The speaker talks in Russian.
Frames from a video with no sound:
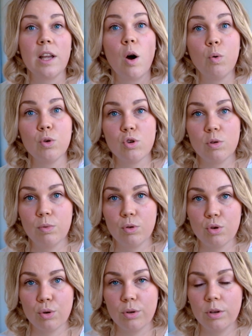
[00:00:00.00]
Я очень люблю
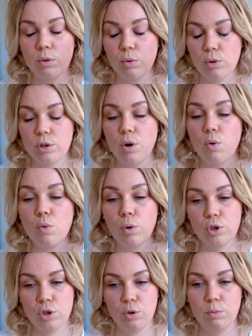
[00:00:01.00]
черные ногти.
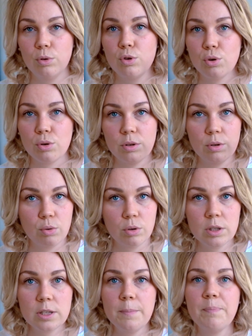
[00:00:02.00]
Очень люблю черные
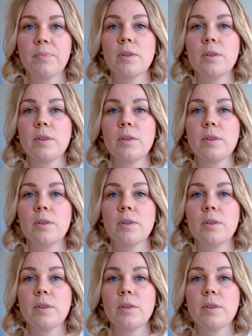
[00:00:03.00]
ногти.